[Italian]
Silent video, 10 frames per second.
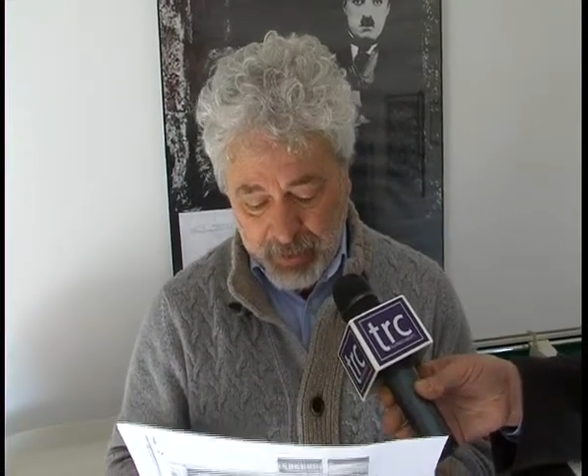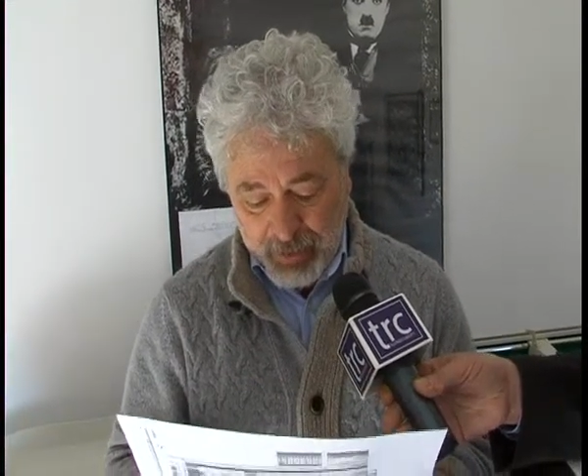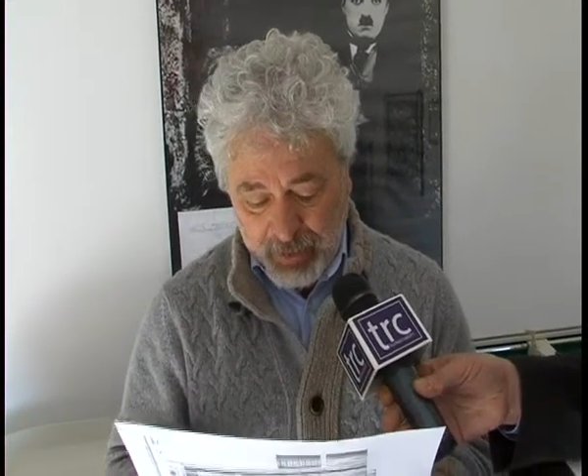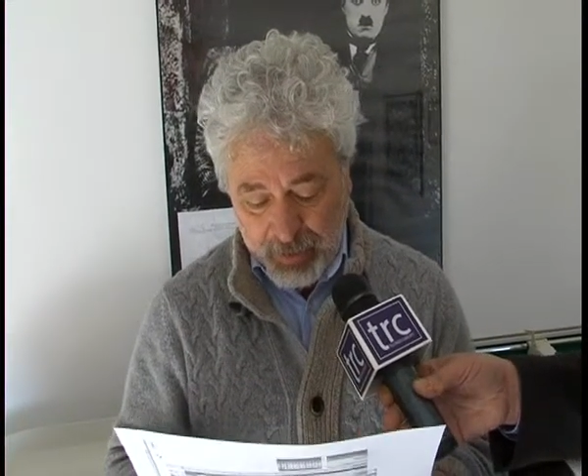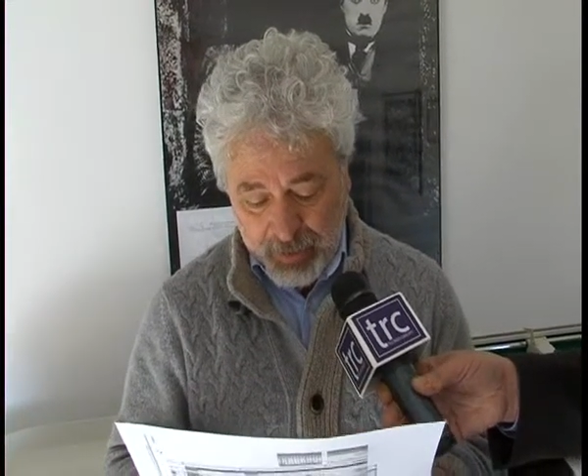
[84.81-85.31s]

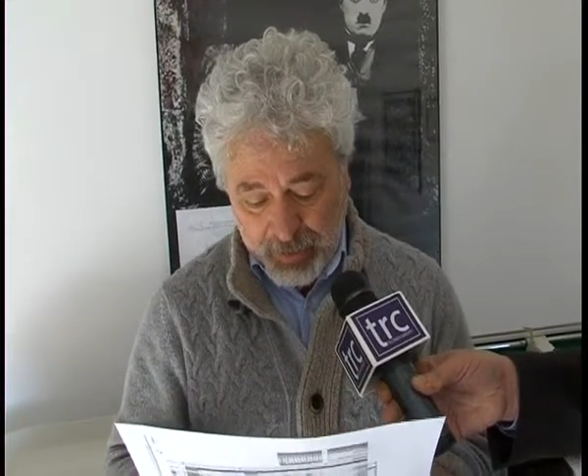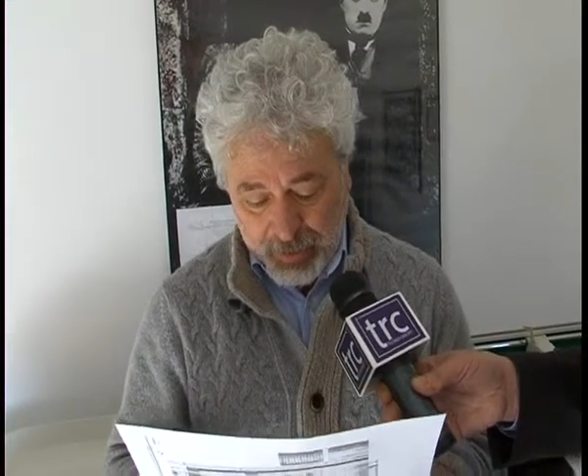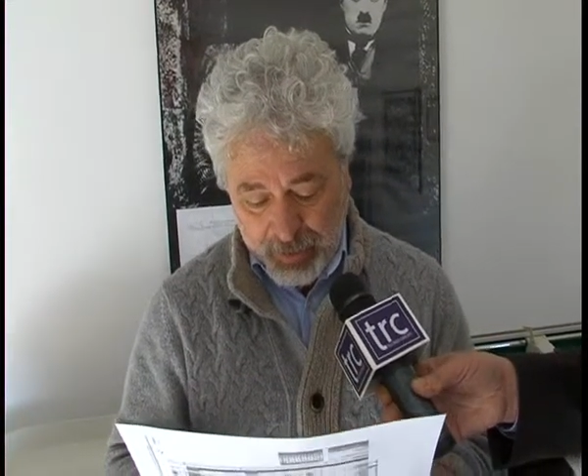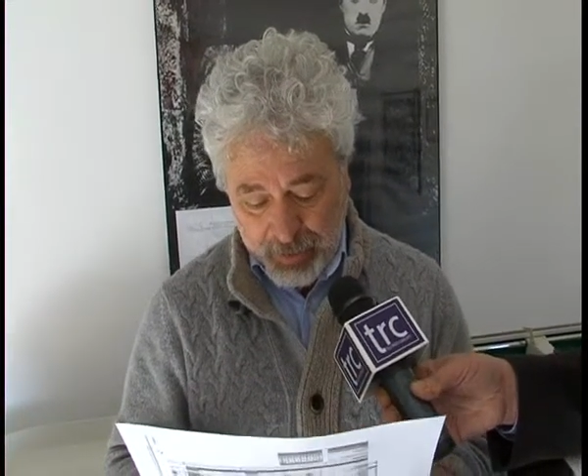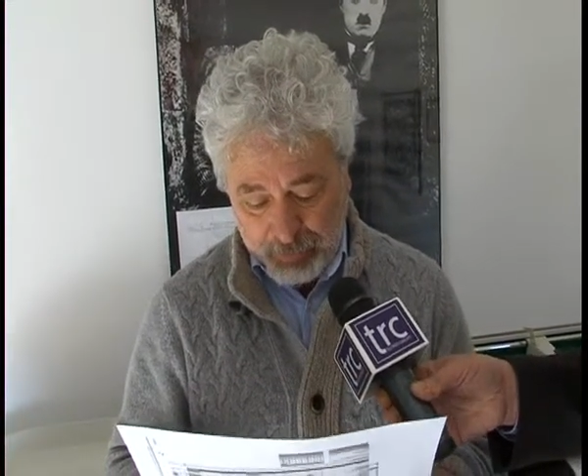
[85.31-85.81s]
in
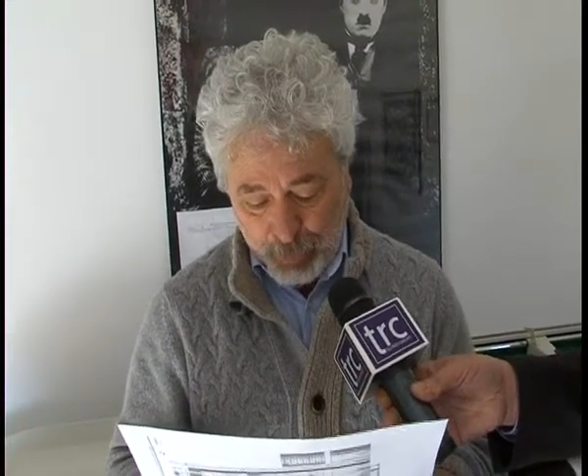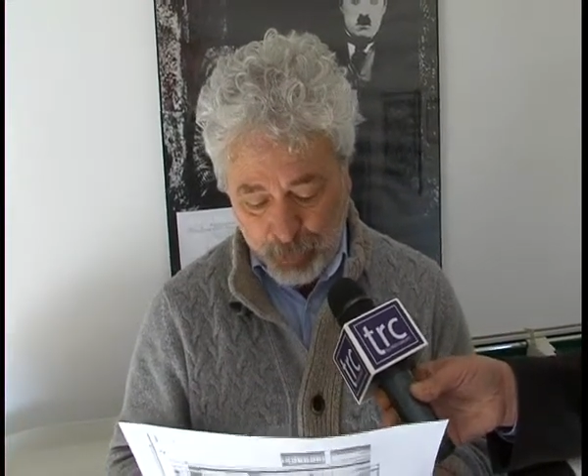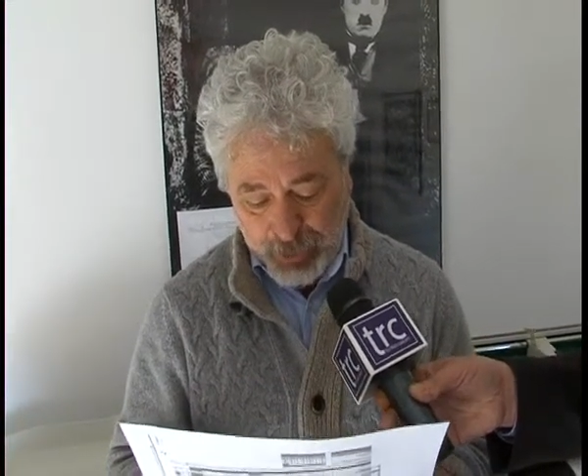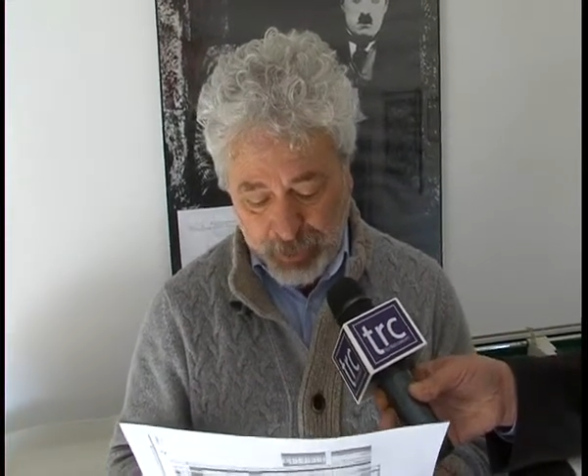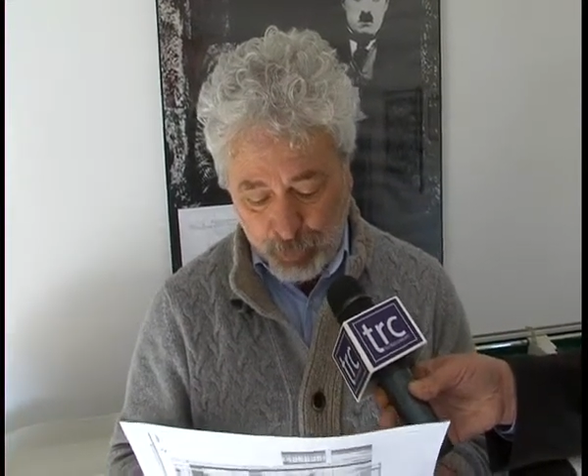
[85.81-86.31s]
eh,
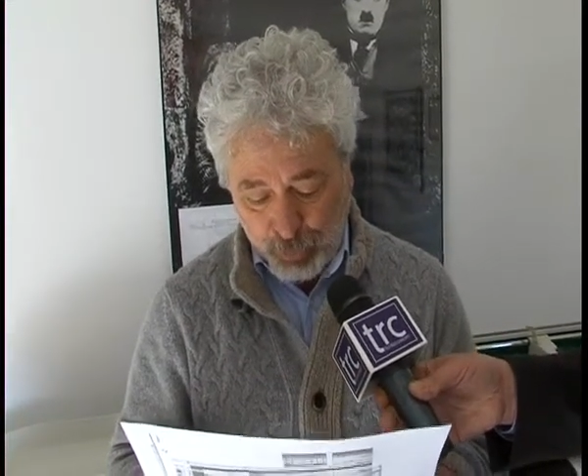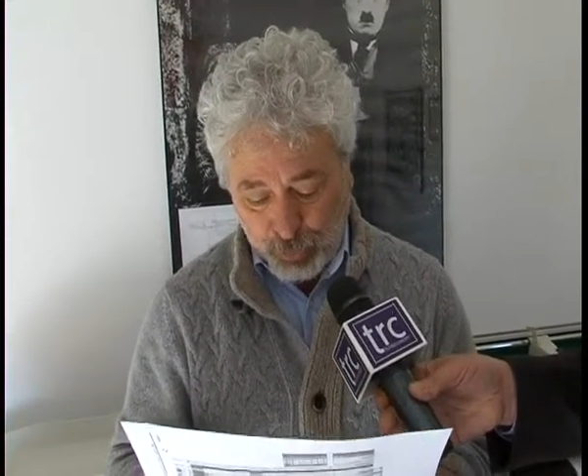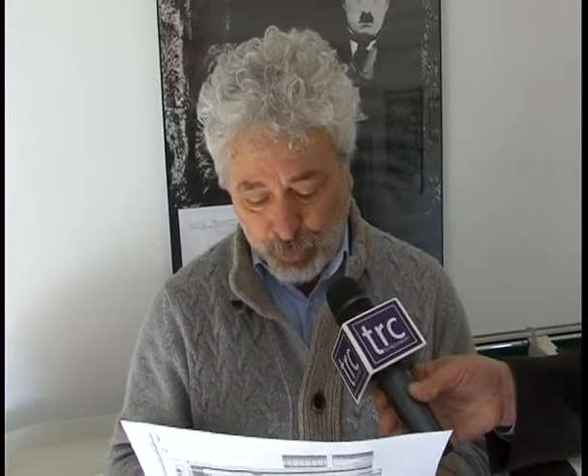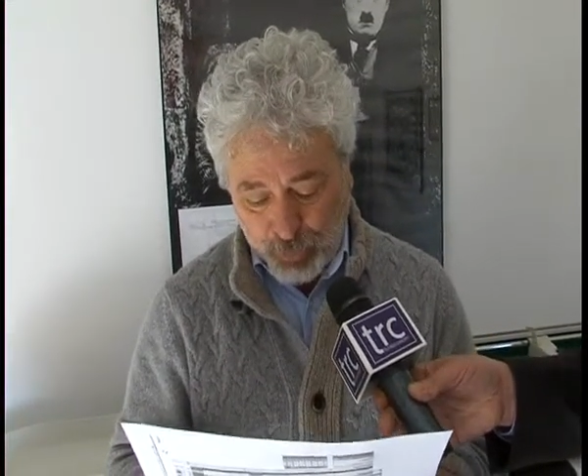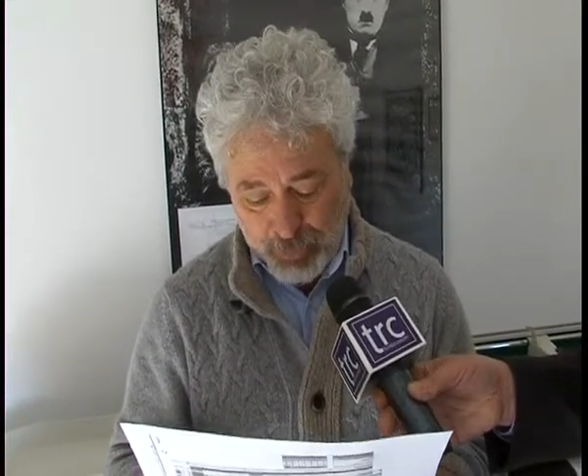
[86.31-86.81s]
posti
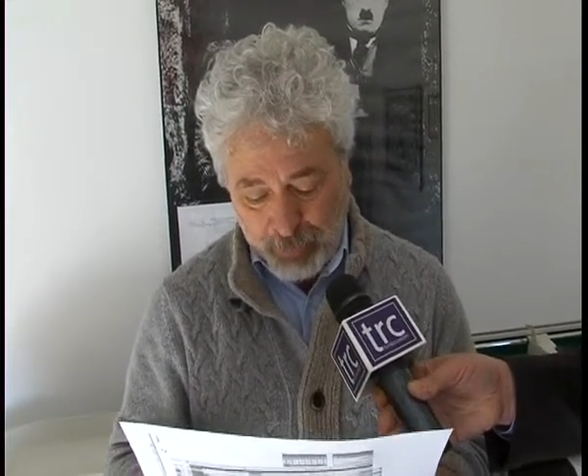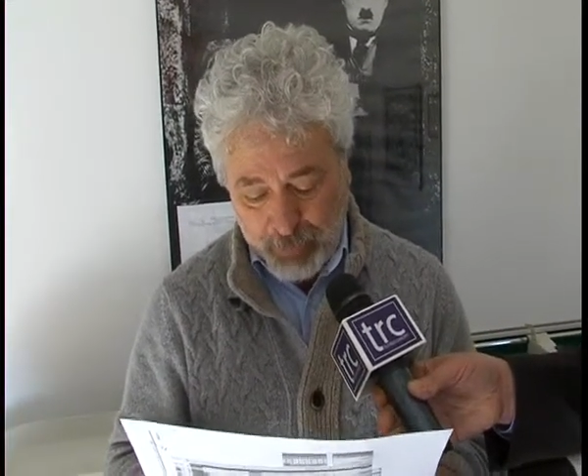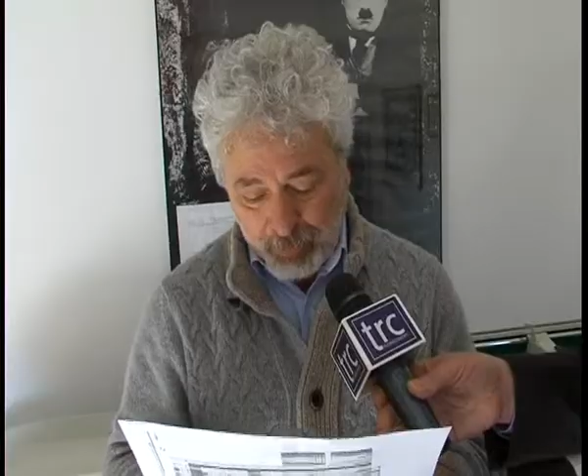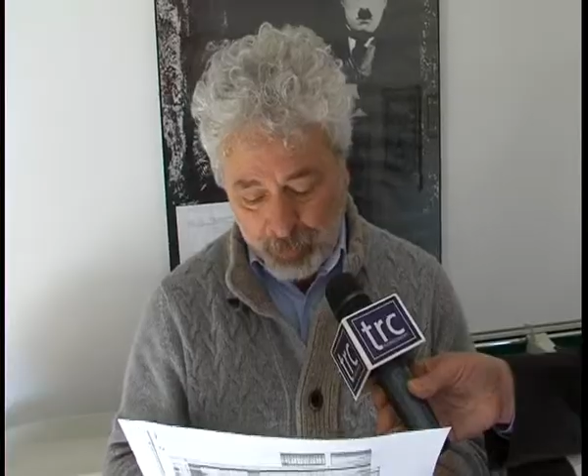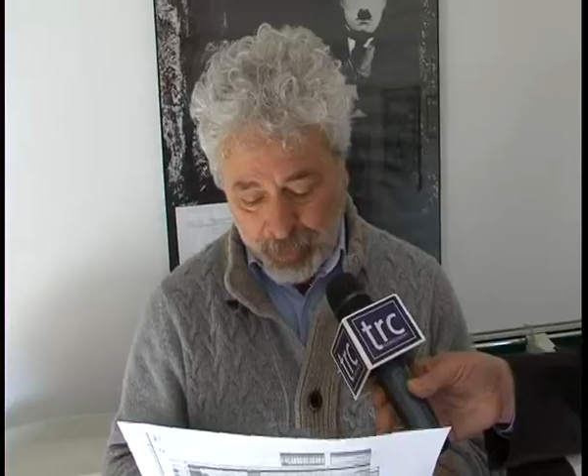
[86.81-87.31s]
acuto noi ne abbiamo